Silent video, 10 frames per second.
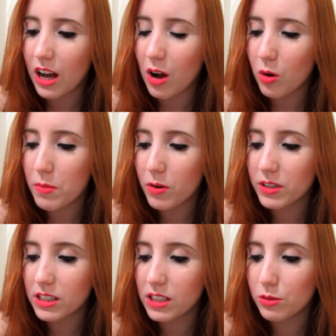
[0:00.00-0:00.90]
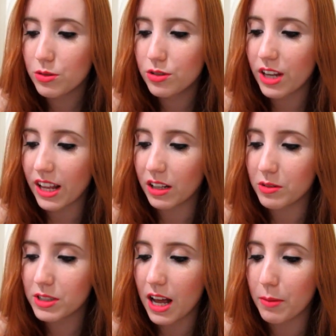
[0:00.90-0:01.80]
Alguma coisa assim do gênero,
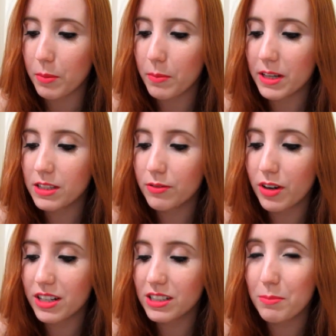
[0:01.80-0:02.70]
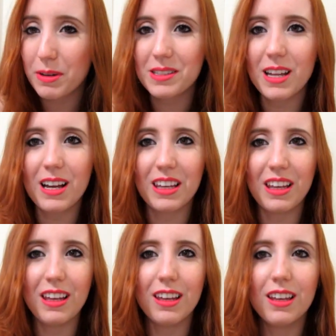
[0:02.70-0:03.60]
sabe? Mas se for, assim, pra
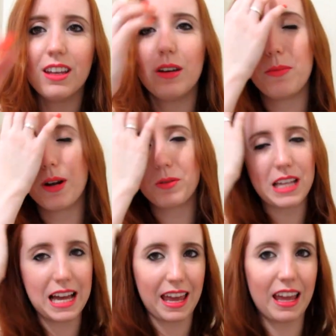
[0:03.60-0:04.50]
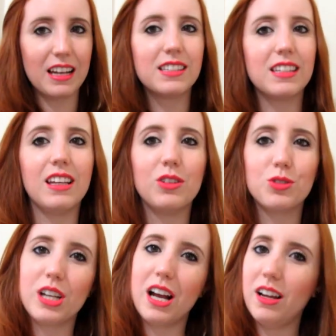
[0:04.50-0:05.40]
sair, pra usar ele, assim, eu
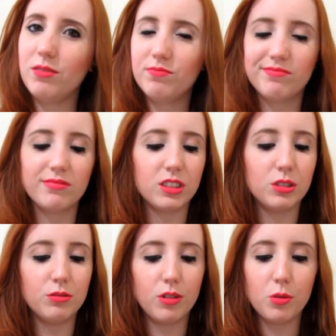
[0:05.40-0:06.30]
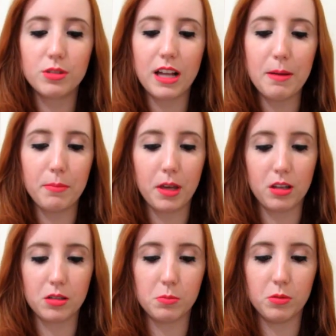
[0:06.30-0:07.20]
já não vou usar
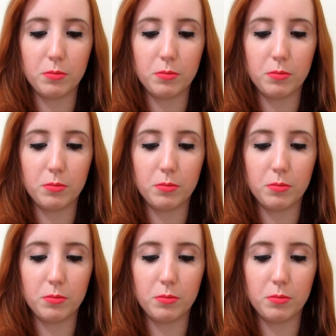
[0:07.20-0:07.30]
mesmo.